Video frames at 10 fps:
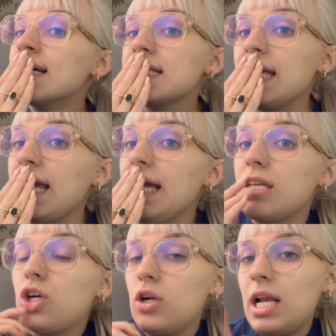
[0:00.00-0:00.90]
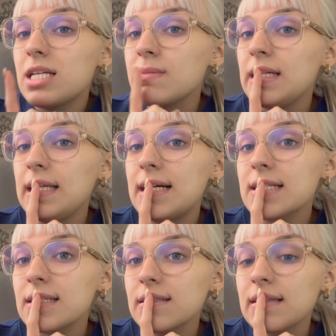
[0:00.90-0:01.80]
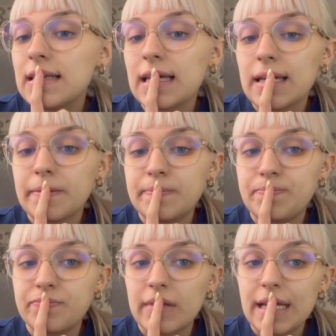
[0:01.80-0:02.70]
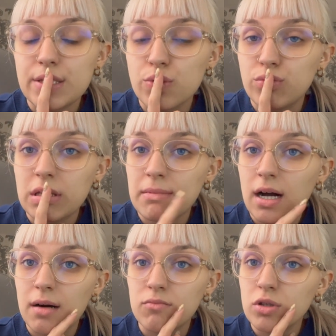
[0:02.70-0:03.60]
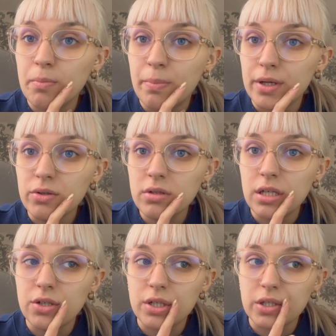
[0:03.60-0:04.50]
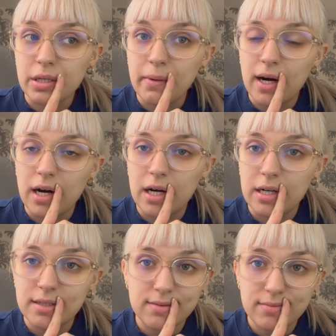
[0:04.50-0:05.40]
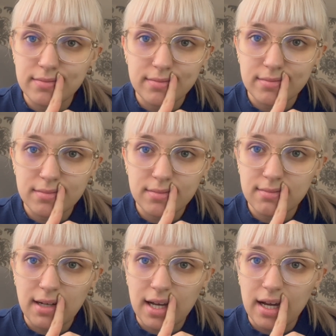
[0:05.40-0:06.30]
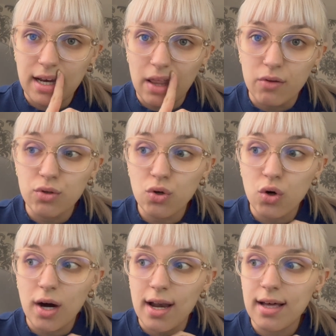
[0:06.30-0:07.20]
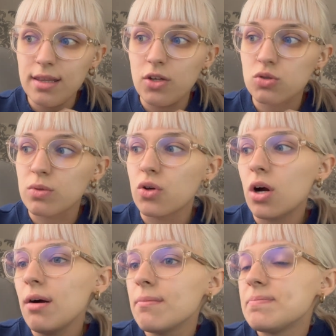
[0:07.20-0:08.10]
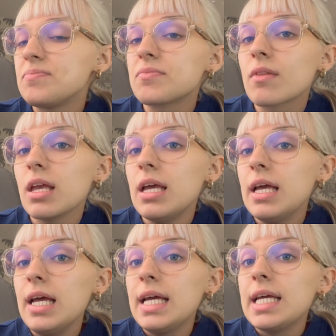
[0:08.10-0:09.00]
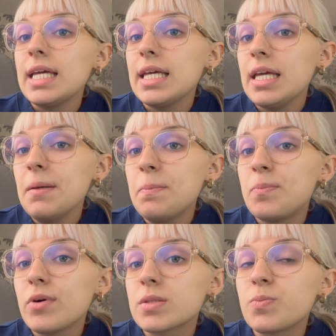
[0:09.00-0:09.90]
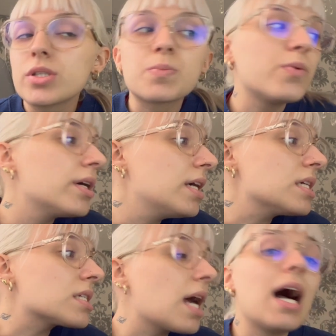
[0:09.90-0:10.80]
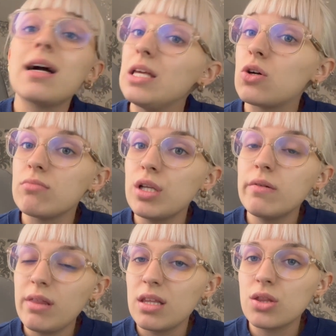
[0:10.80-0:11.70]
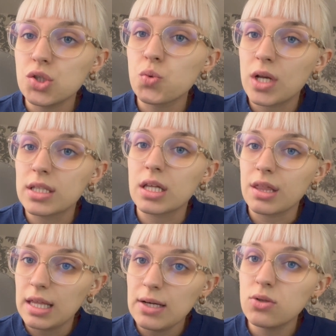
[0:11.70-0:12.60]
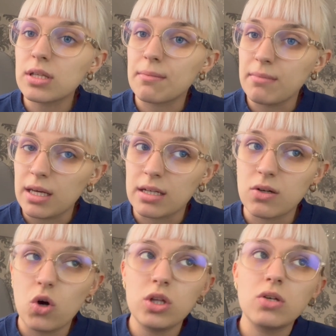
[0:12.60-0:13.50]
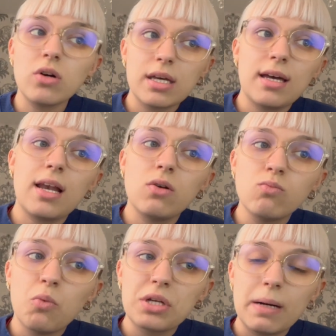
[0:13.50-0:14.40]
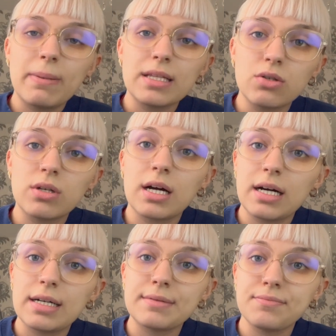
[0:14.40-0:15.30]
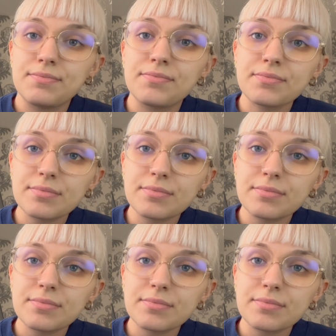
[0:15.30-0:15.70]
Seguir con las meninas, que mm, es un tema muy pro y yo creo que va, va a caer redondo. Ojalá, Dios me oiga. Y pues, pues, pues... Ah, y con 1945 también. Hoy tengo que darle un buen apretón a, mm,